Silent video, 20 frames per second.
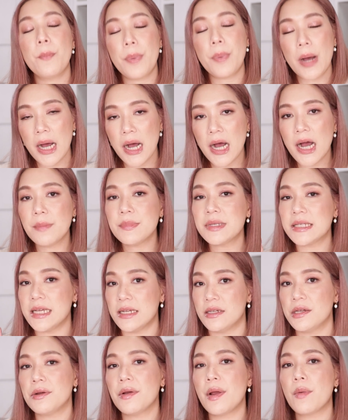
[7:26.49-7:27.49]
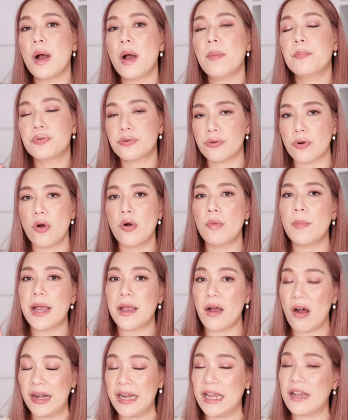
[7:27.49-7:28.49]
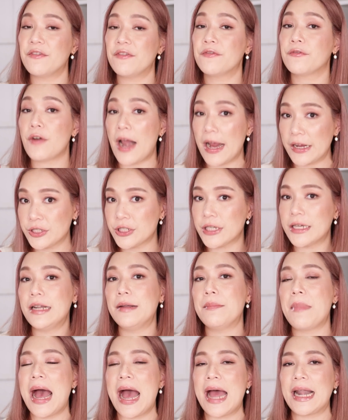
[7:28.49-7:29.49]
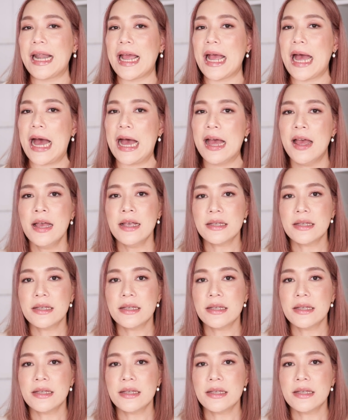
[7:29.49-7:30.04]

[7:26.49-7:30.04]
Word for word: เพิ่มสิ่งที่เรียกว่า probiotic fraction มานะคะ